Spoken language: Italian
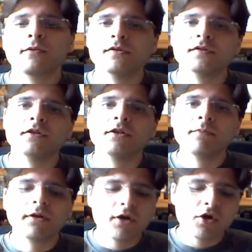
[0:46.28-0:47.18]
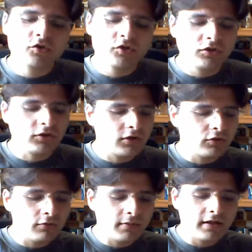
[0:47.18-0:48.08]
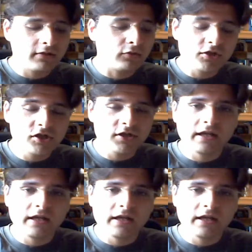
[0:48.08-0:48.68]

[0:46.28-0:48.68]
Questo libro è uscito nel 2012